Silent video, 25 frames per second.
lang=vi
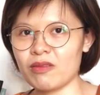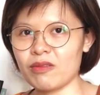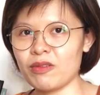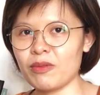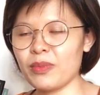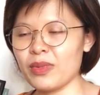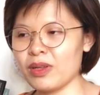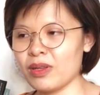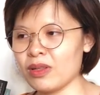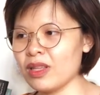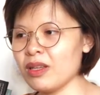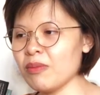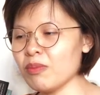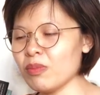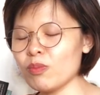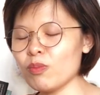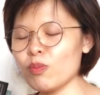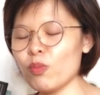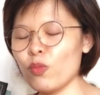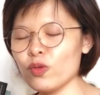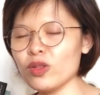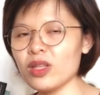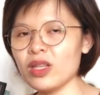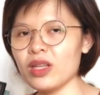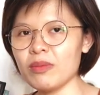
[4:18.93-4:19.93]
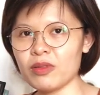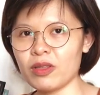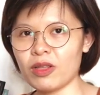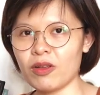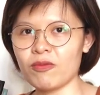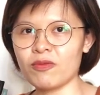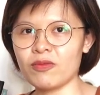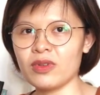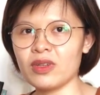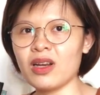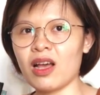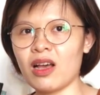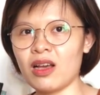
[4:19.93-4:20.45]
muốn tiếp tục
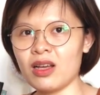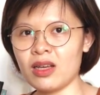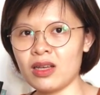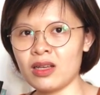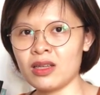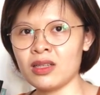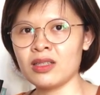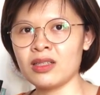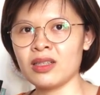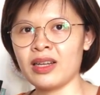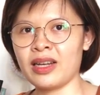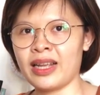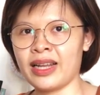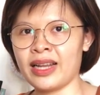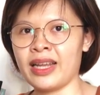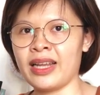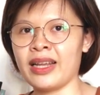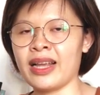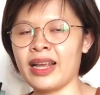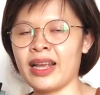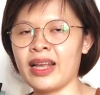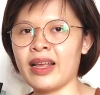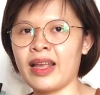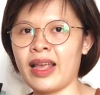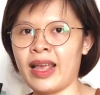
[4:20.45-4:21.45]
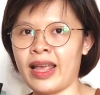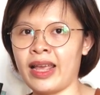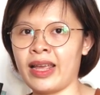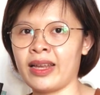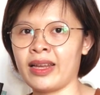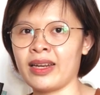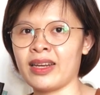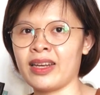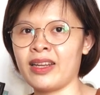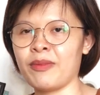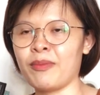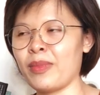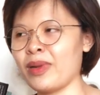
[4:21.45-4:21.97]
với nó hơn là nghề ngân hàng,
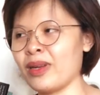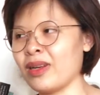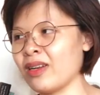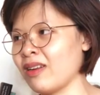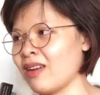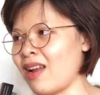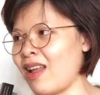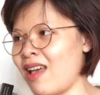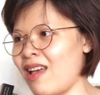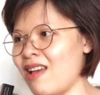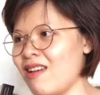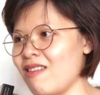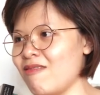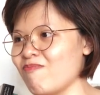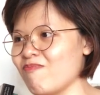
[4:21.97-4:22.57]
nên mình đã